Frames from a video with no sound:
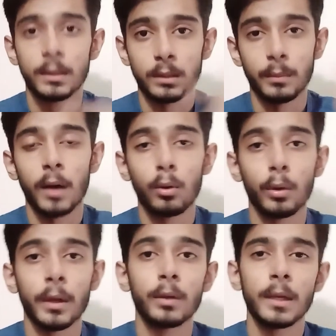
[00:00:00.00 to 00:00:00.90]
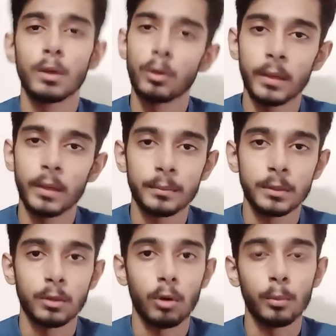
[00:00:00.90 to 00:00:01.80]
से बाहर हो गए और टी ट्वेंटी वर्ल्ड कप
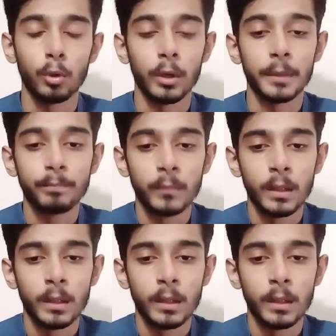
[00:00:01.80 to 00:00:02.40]
से ड्रॉप हो गए